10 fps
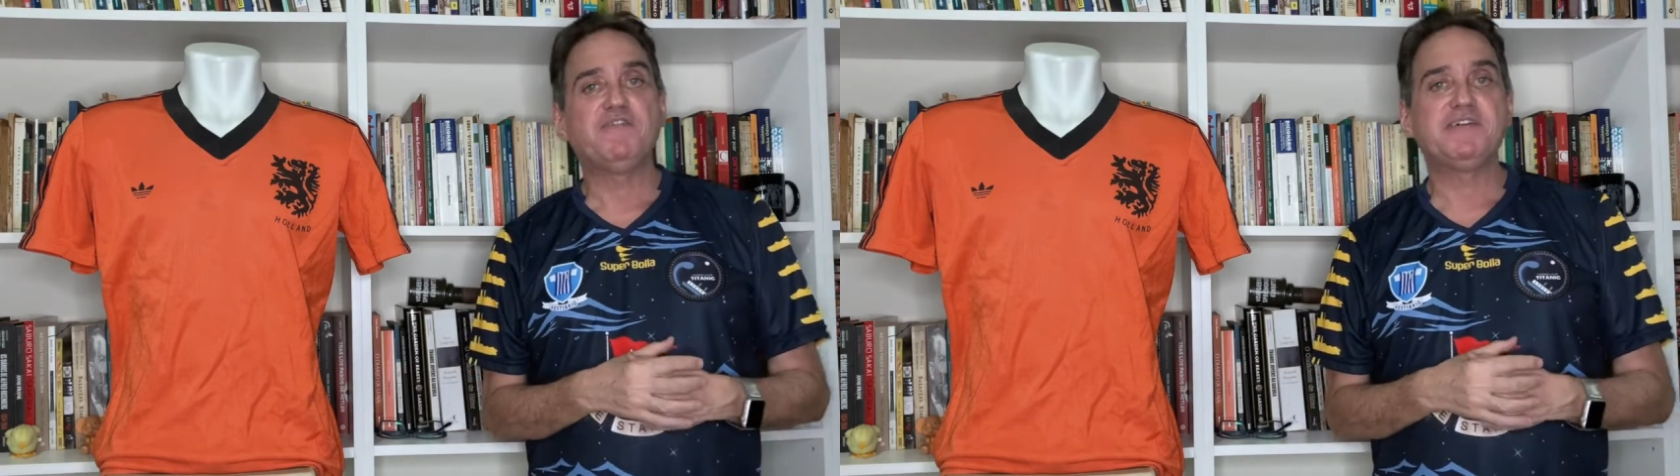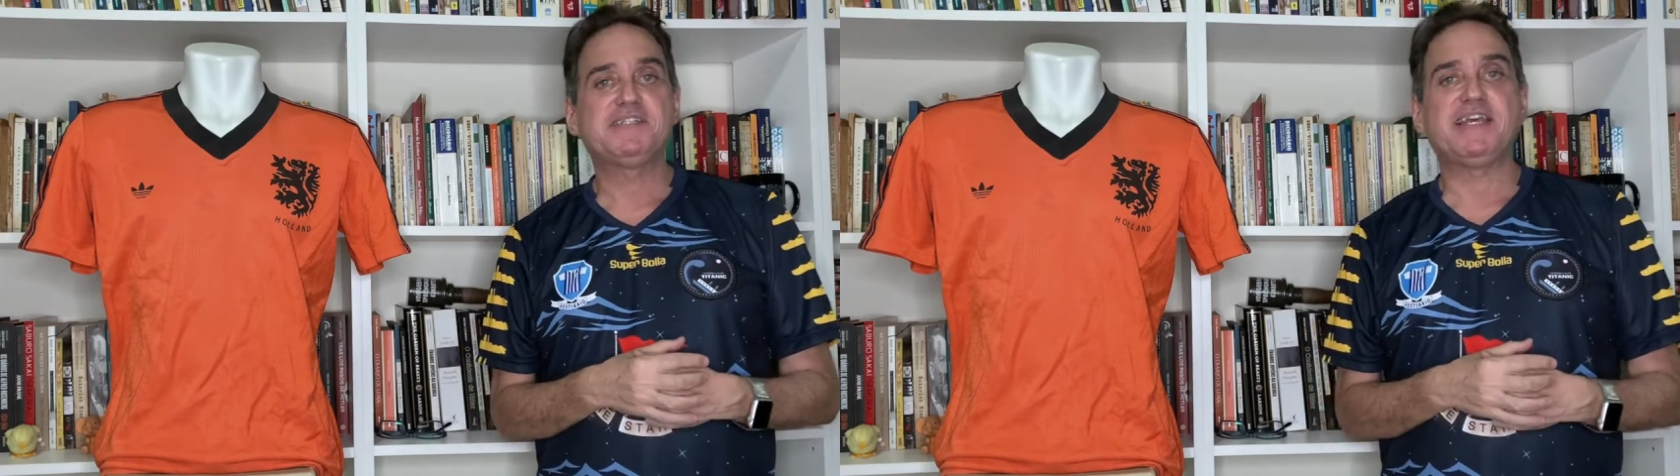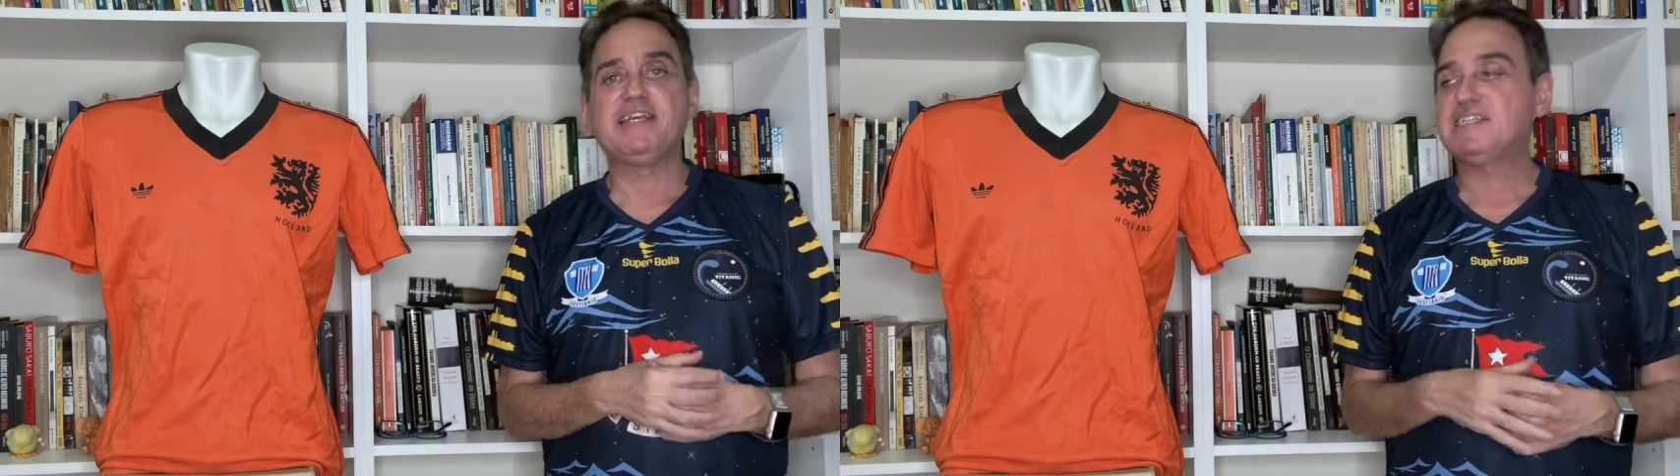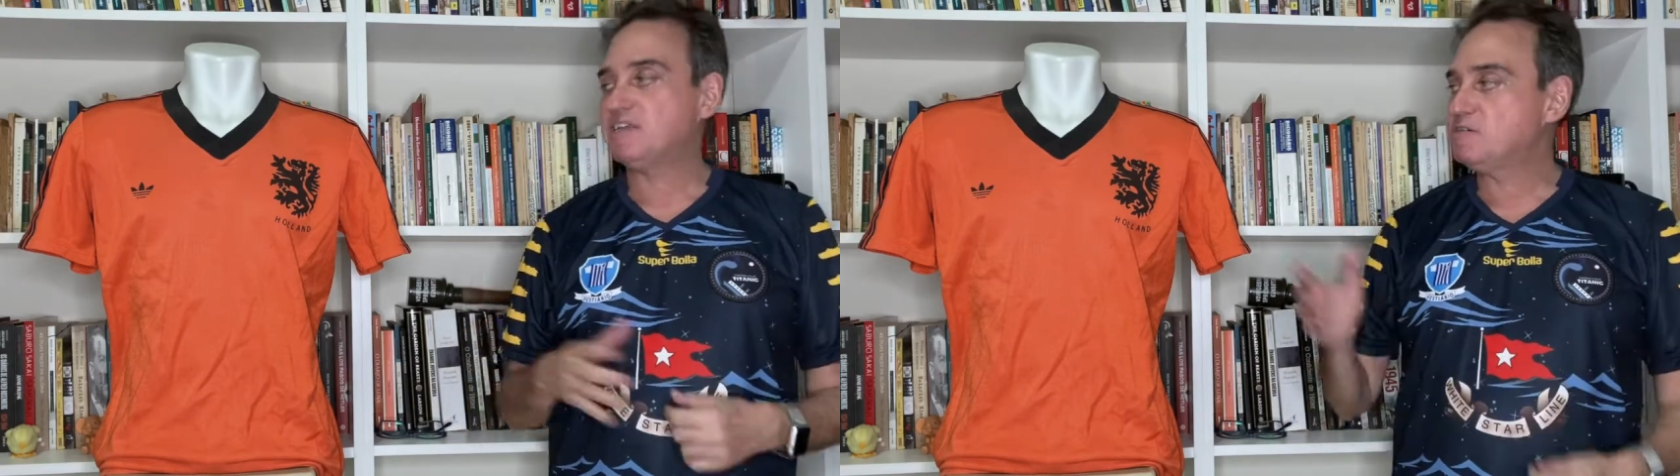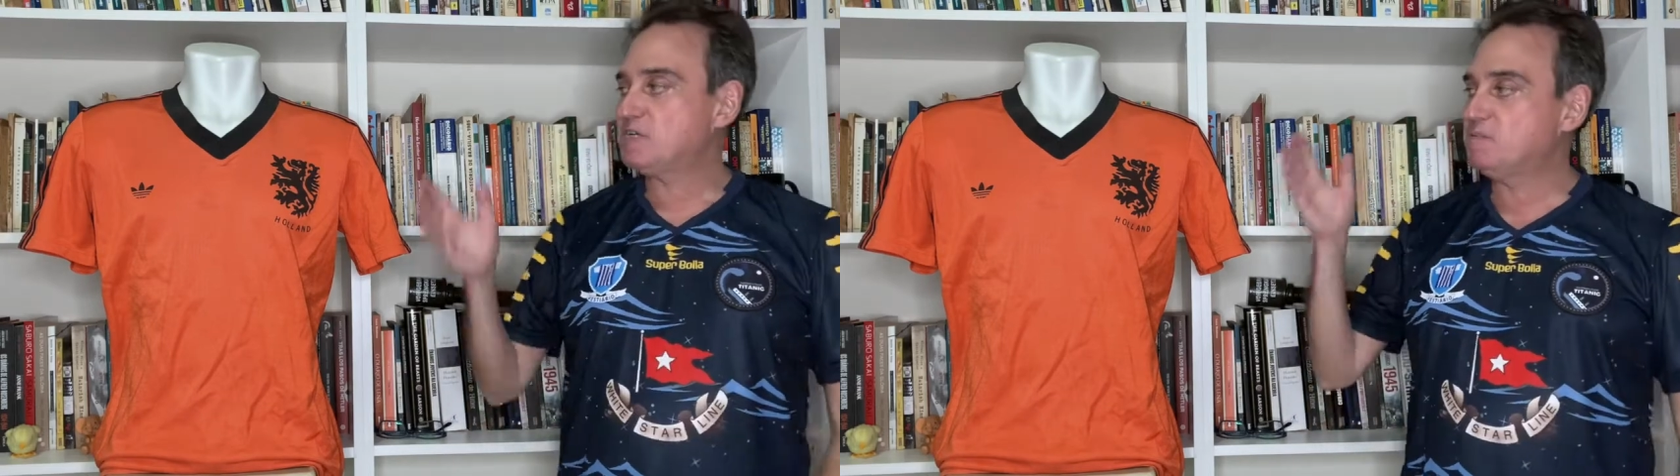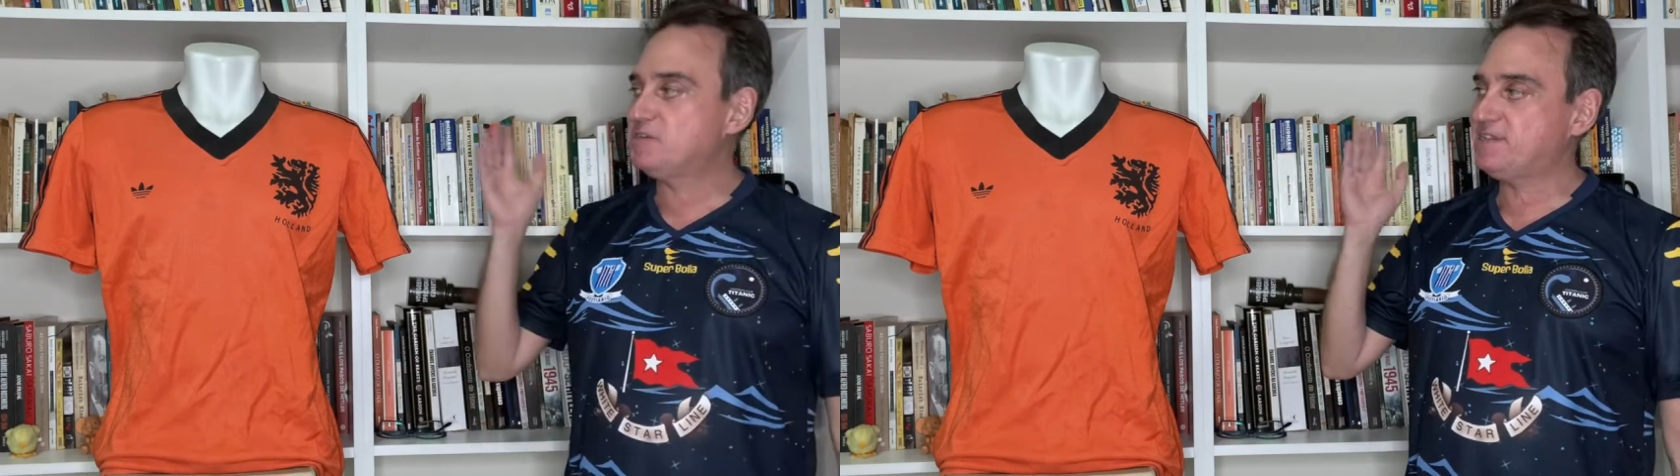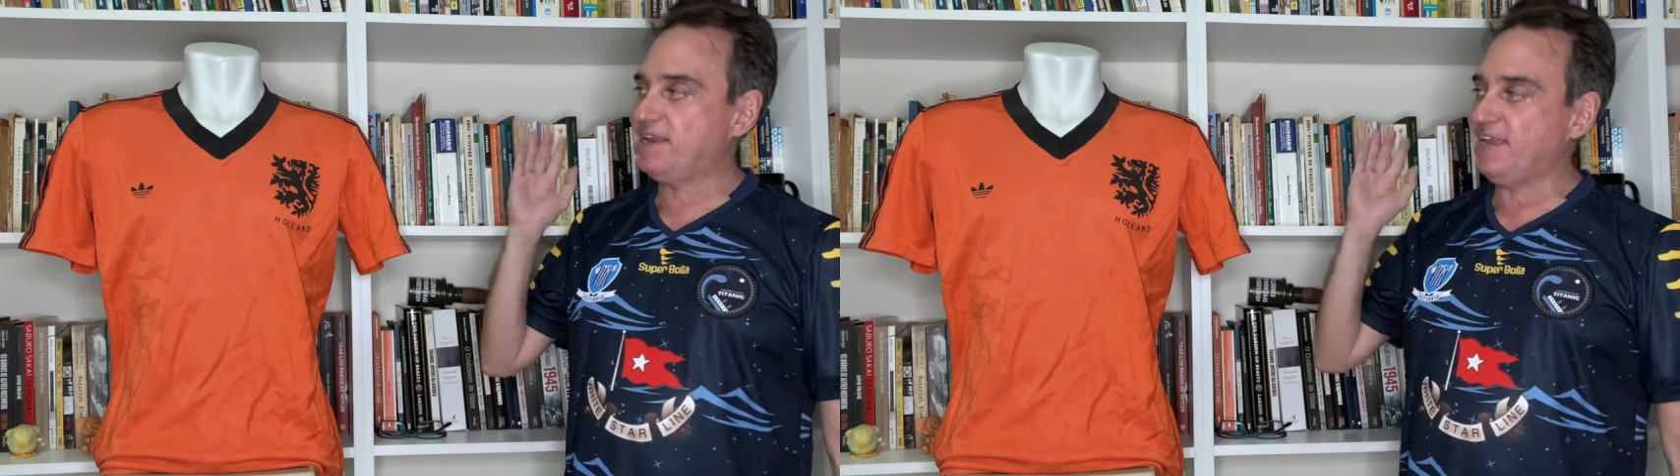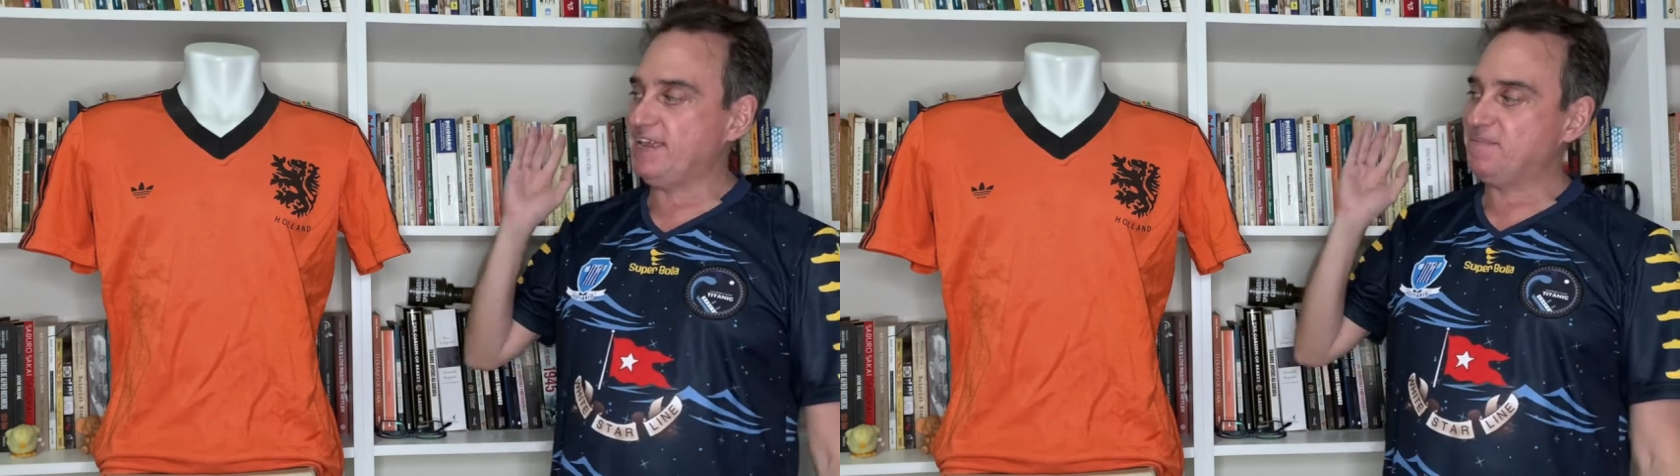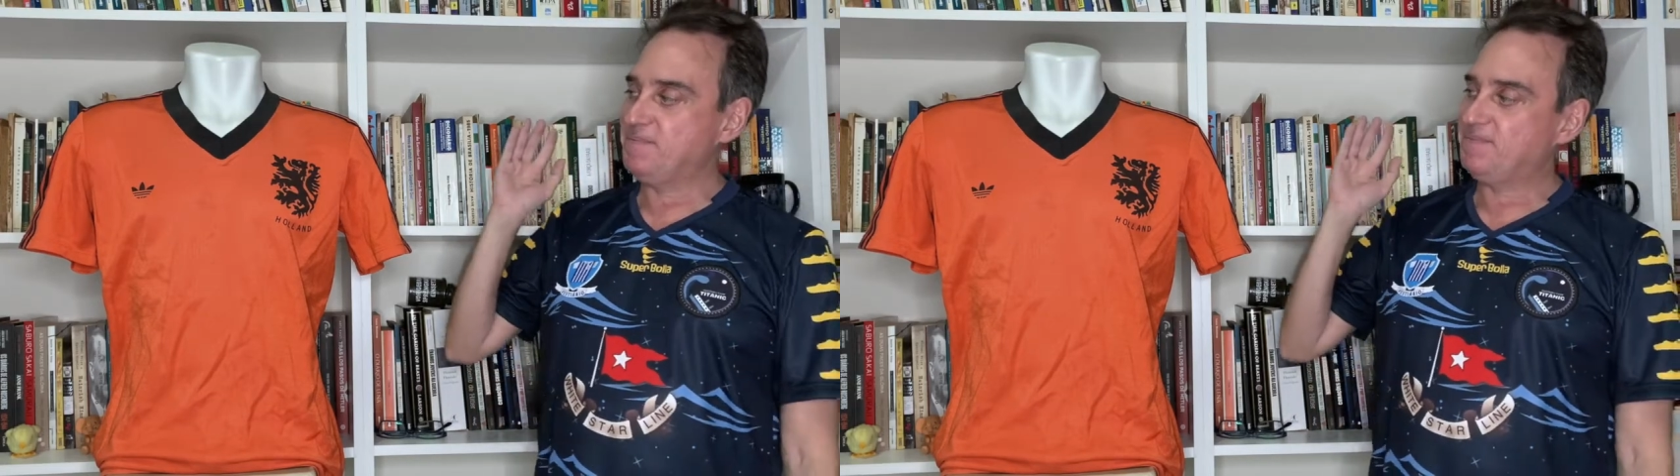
vocês, isso aqui eu já mostrei